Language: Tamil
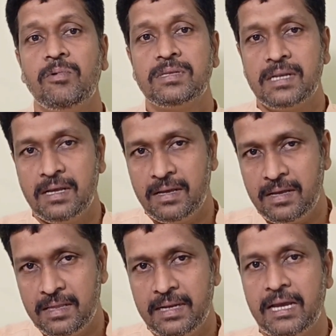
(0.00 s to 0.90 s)
ஒரு சில
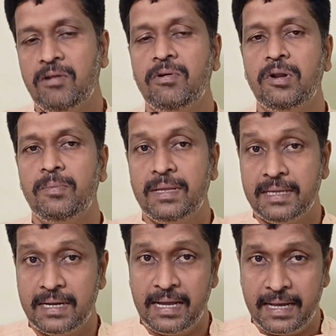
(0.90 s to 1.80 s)
நிகழ்வுகளும் அந்த
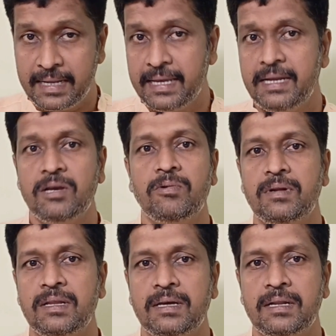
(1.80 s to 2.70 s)
இடத்துல அரங்கேண்டி
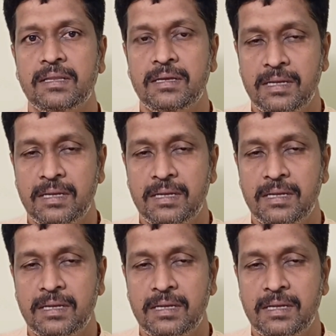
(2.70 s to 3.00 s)
கொண்டு இருக்கிறது